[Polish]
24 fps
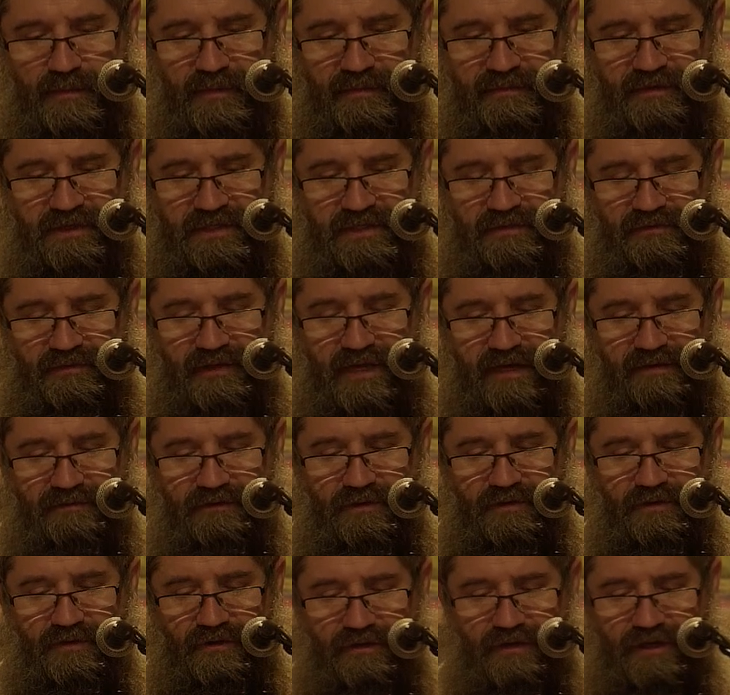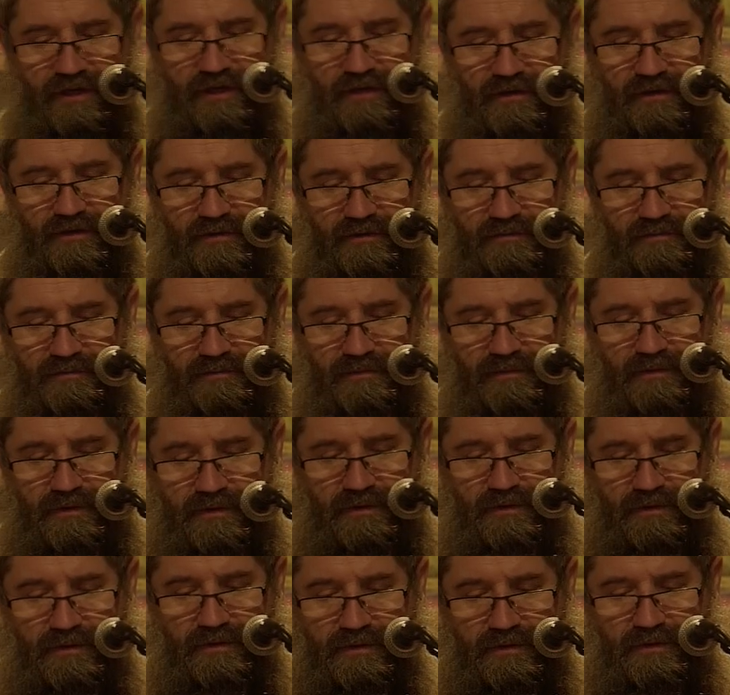I powiedział Dawid do niego:
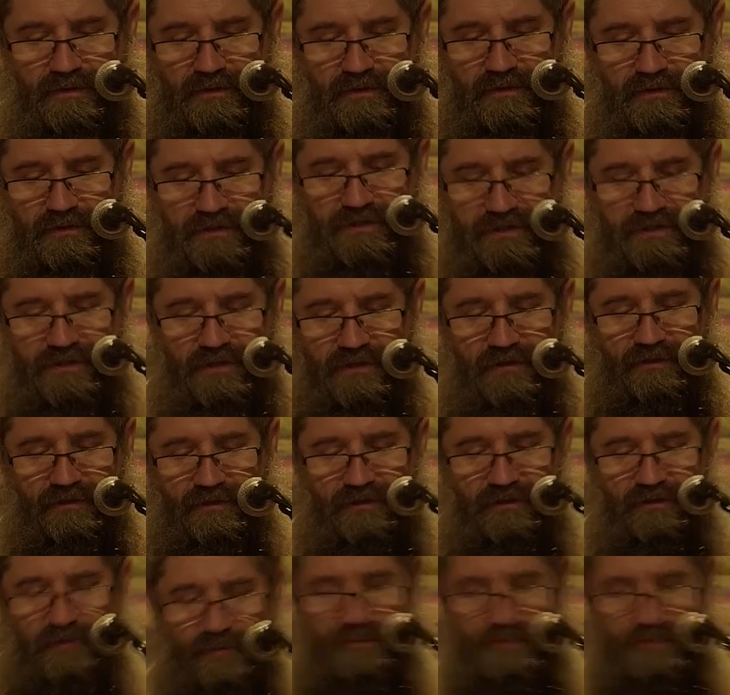Skąd